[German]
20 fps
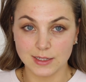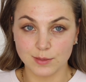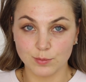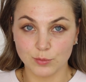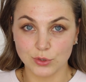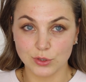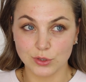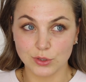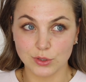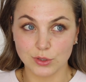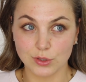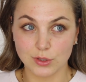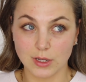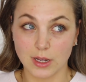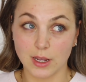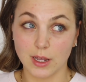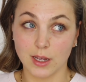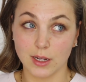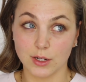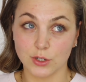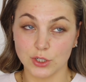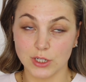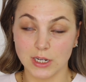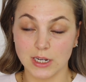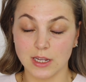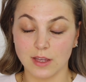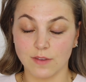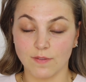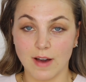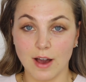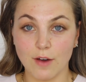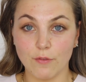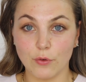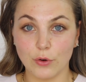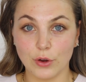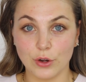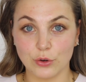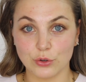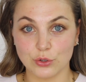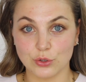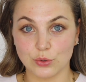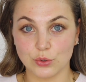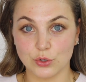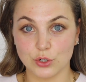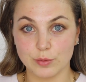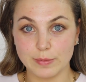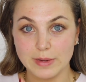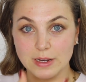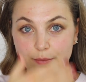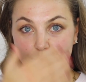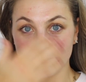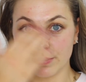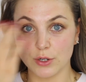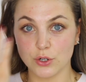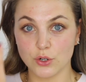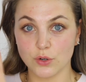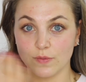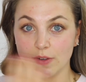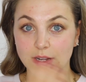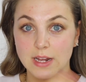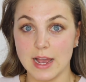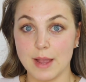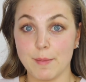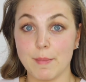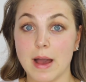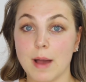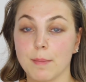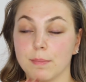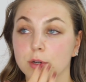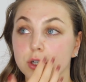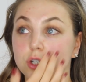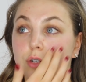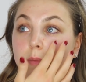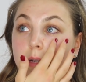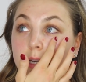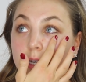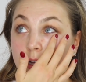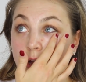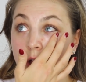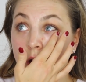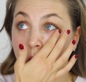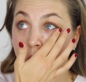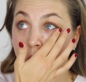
Ich muss äh, gestehen, ich war vorhin auch schon geschminkt, bin schon wieder einmal abgeschminkt.